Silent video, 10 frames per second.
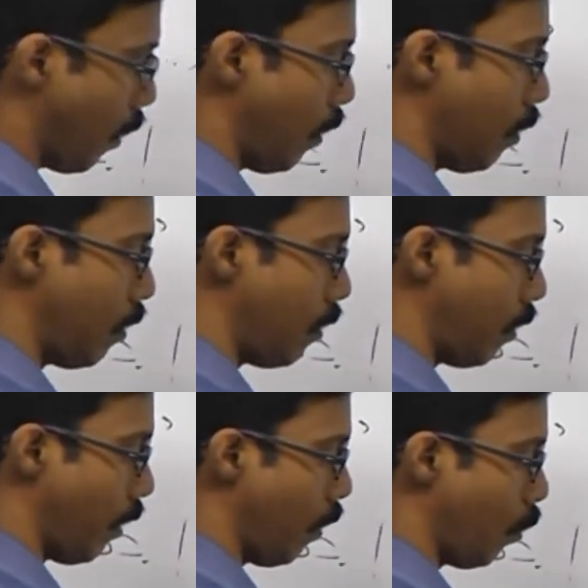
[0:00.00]
அந்த
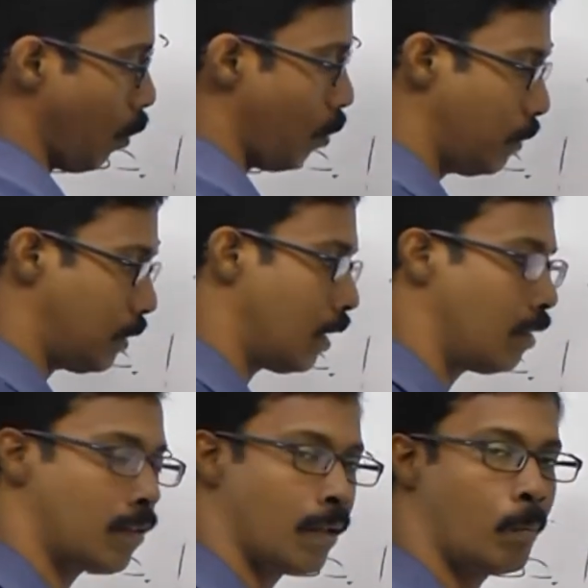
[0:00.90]
எண்டோடோமஸ்
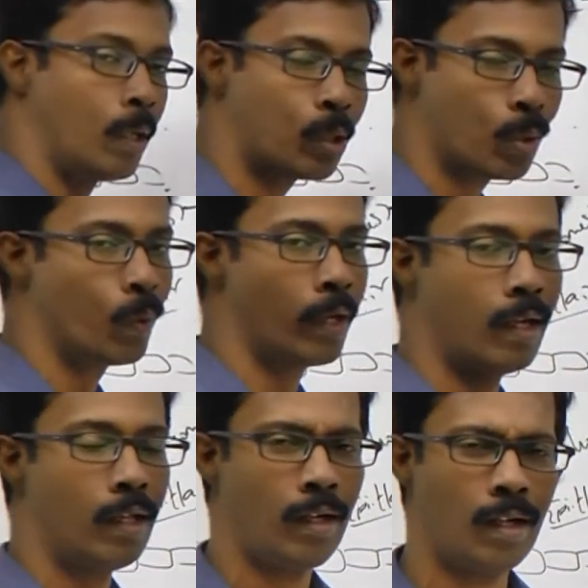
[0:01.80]
செல்ஸில் மட்டும்
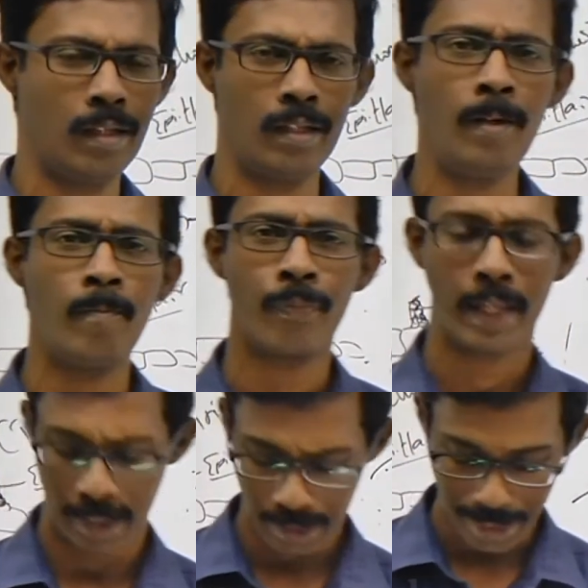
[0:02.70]
என்ன இருக்காது
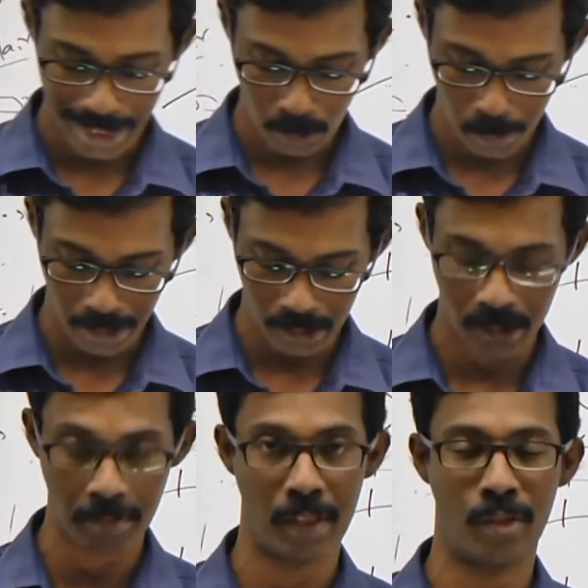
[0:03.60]
அந்த கேஸ்பயர்
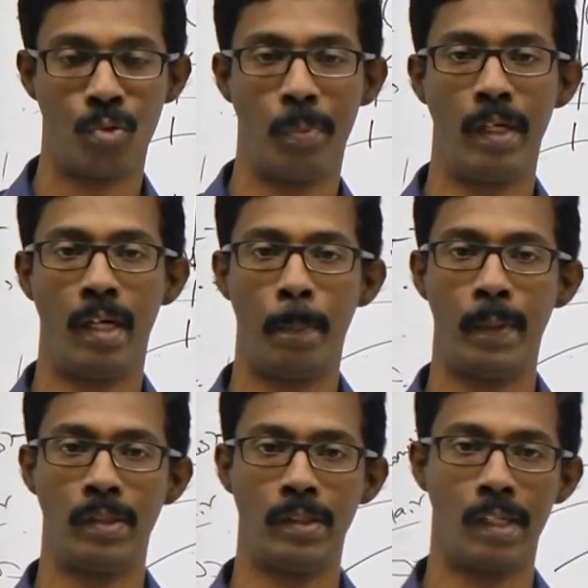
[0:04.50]
சிப்ஸ் அந்த சுபரின்
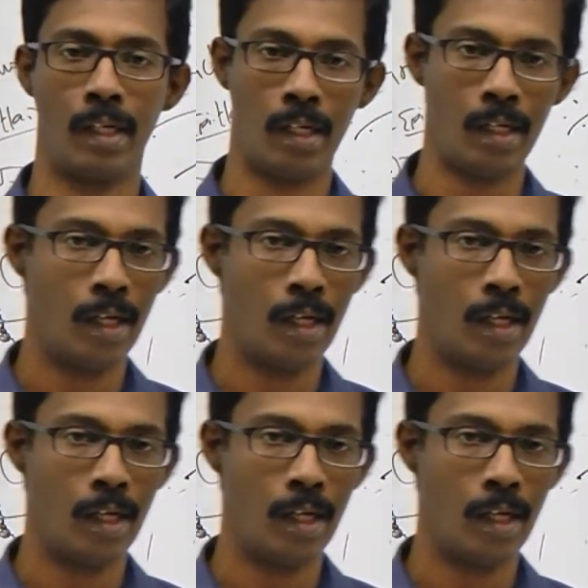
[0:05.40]
டெபாசிட்ஸ் அங்கே